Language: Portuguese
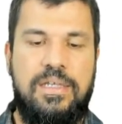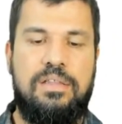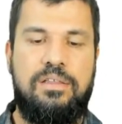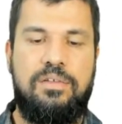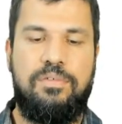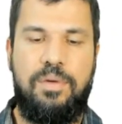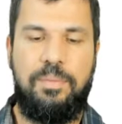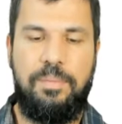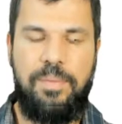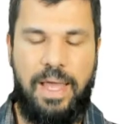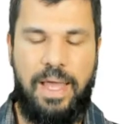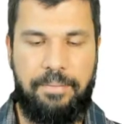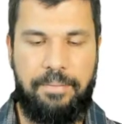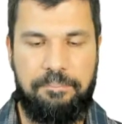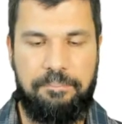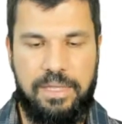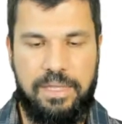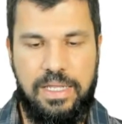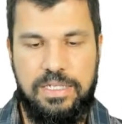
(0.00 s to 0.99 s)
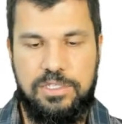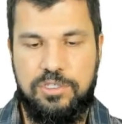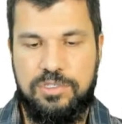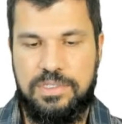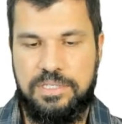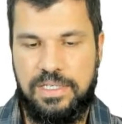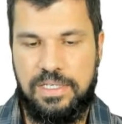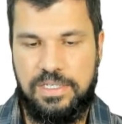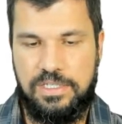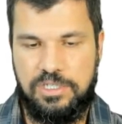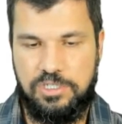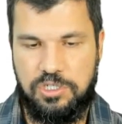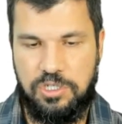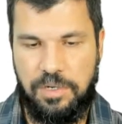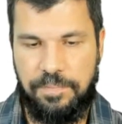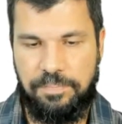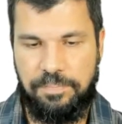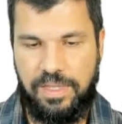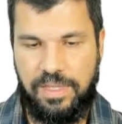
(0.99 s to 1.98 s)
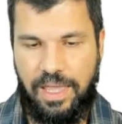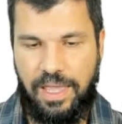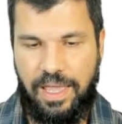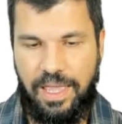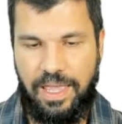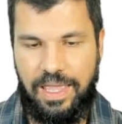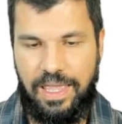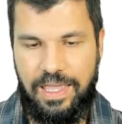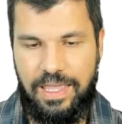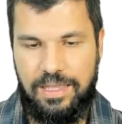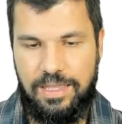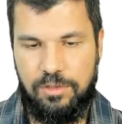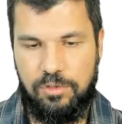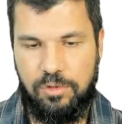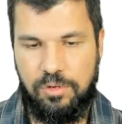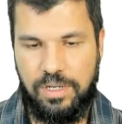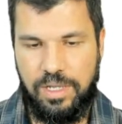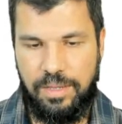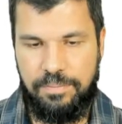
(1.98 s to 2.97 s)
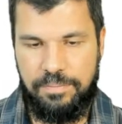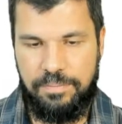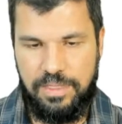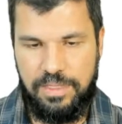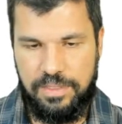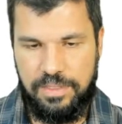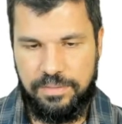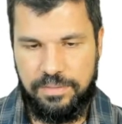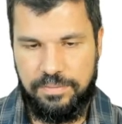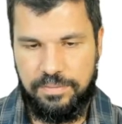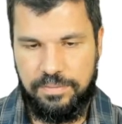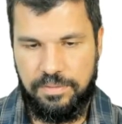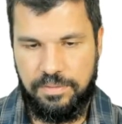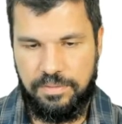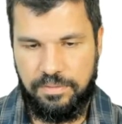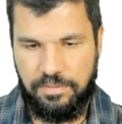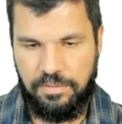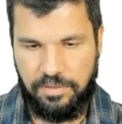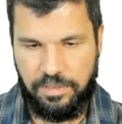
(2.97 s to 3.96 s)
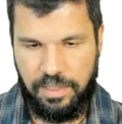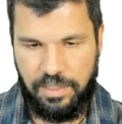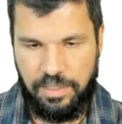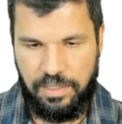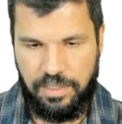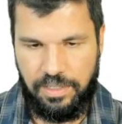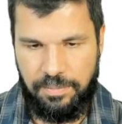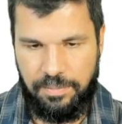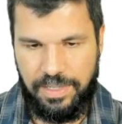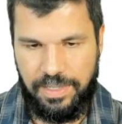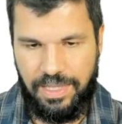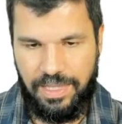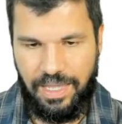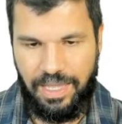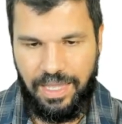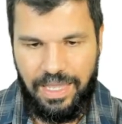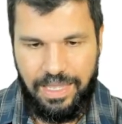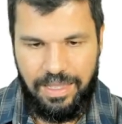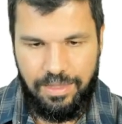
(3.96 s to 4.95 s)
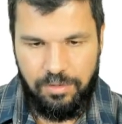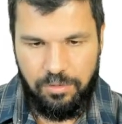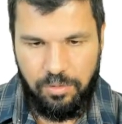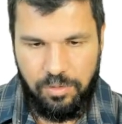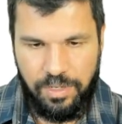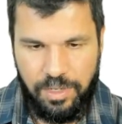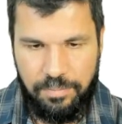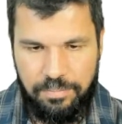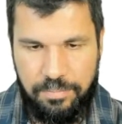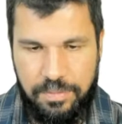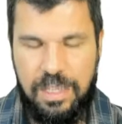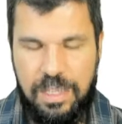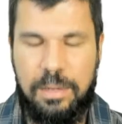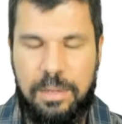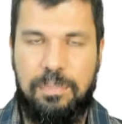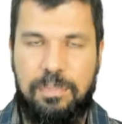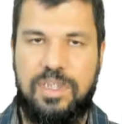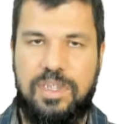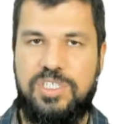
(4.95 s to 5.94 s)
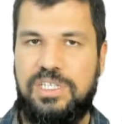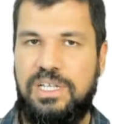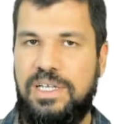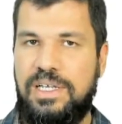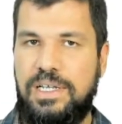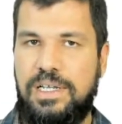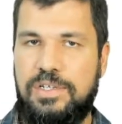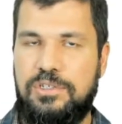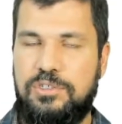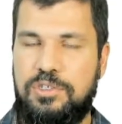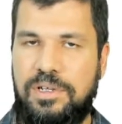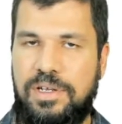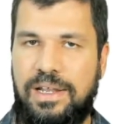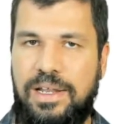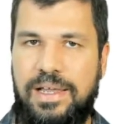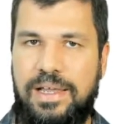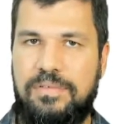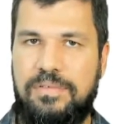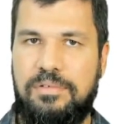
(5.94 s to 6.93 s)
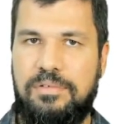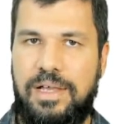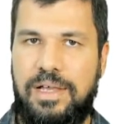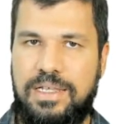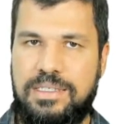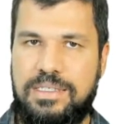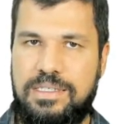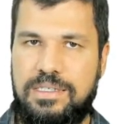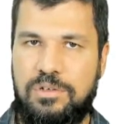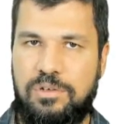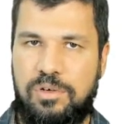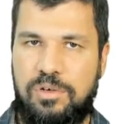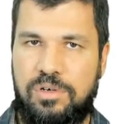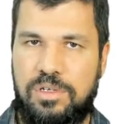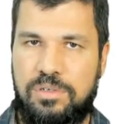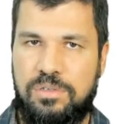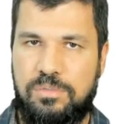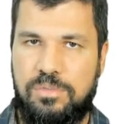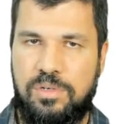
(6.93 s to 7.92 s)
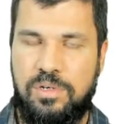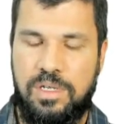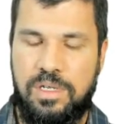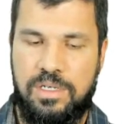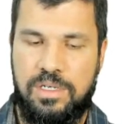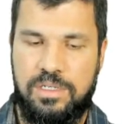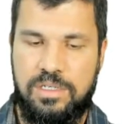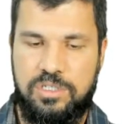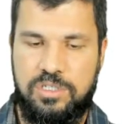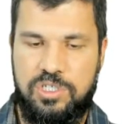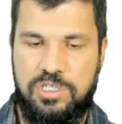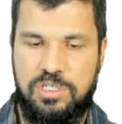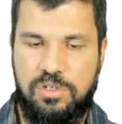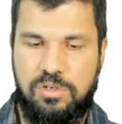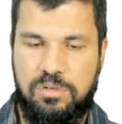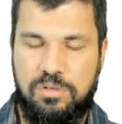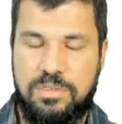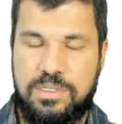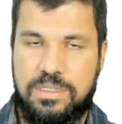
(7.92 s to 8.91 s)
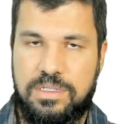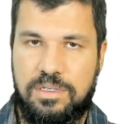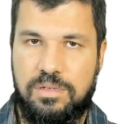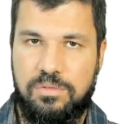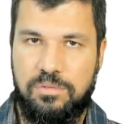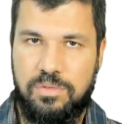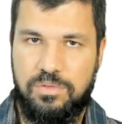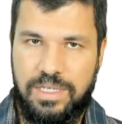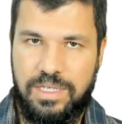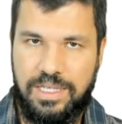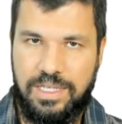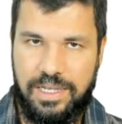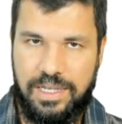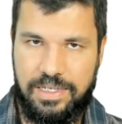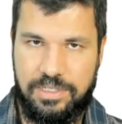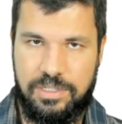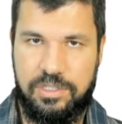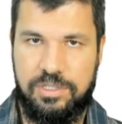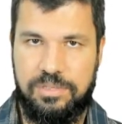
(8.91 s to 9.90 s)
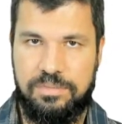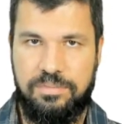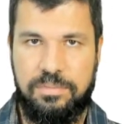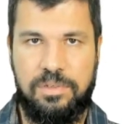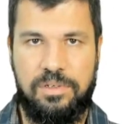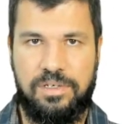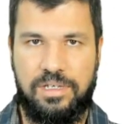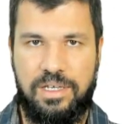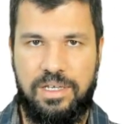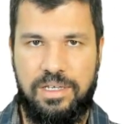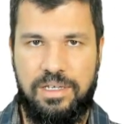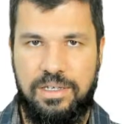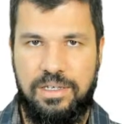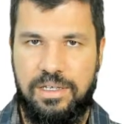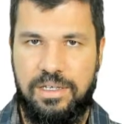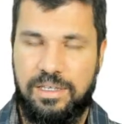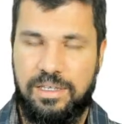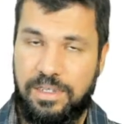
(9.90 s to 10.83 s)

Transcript: Então vamos lá. Ele diz o seguinte, ó, que a endogamia, ok? Lembra que endogamia pode estar relacionado a sinônimo de consanguinidade, ok?